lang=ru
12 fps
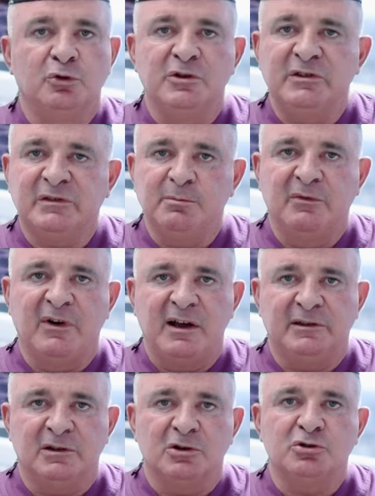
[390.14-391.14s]
Но не
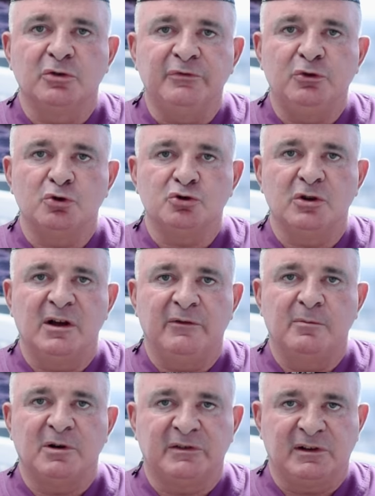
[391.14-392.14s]
забывайте, что все, что я
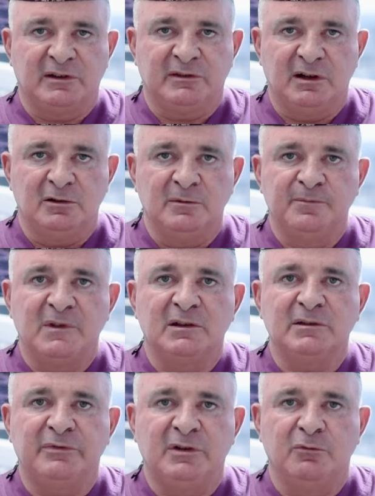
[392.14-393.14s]
вам рассказал,
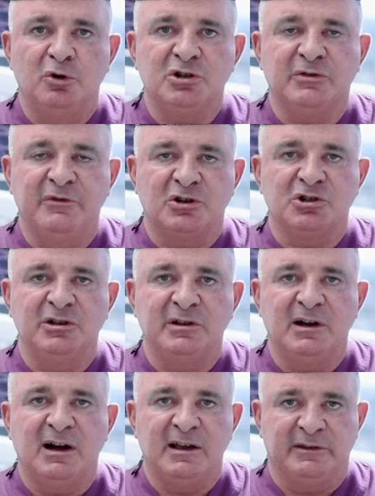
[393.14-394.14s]
это всего лишь
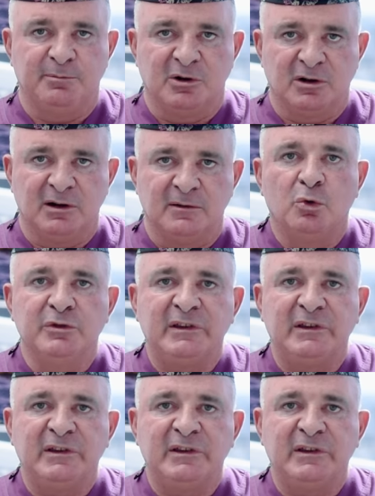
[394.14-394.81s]
вершина айсберга. У